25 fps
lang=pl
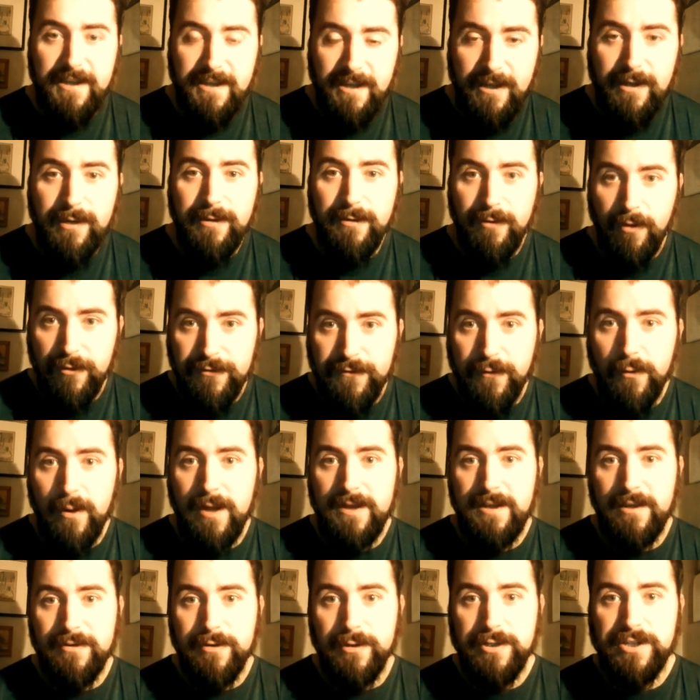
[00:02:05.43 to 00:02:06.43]
i
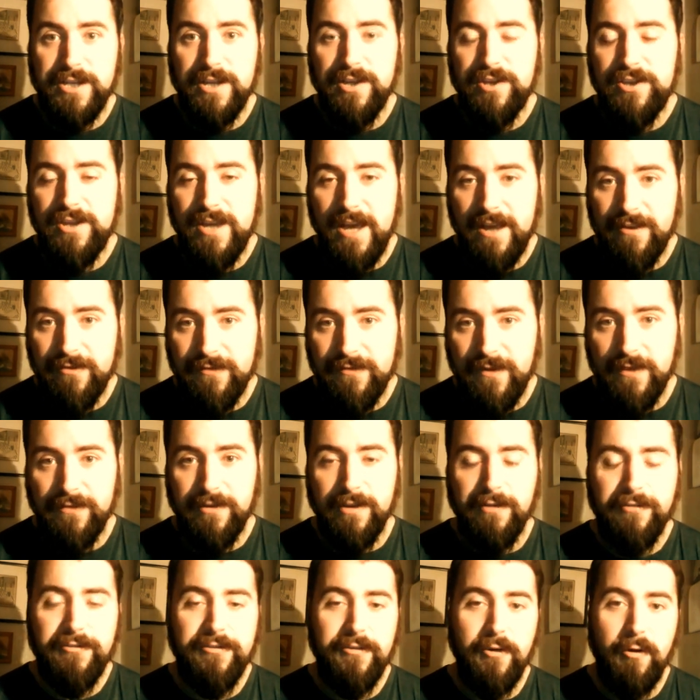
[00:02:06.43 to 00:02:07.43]
odwołania do chrześcijaństwa
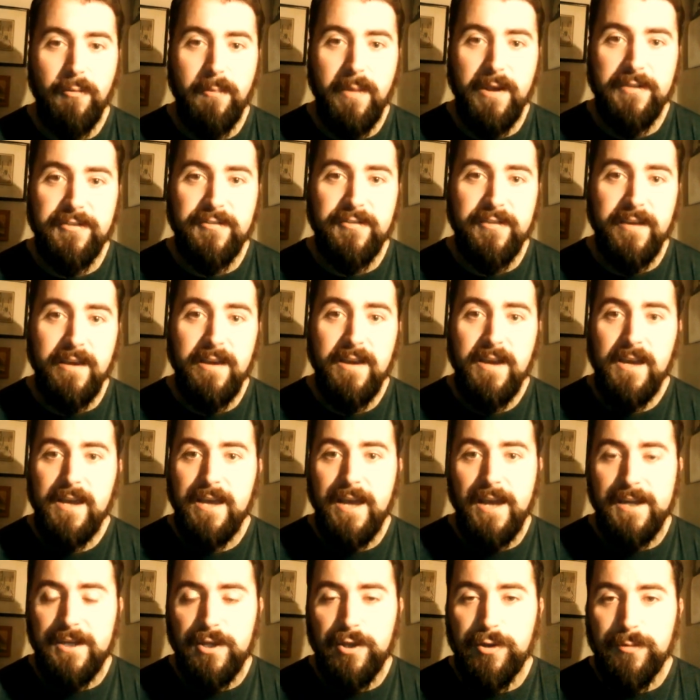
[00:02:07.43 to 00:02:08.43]
też są obecne,
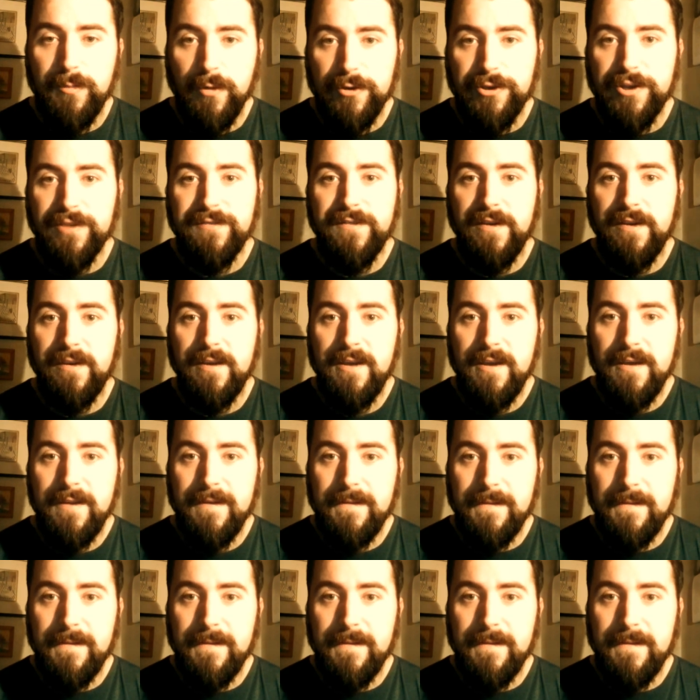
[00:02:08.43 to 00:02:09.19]
jakieś motywy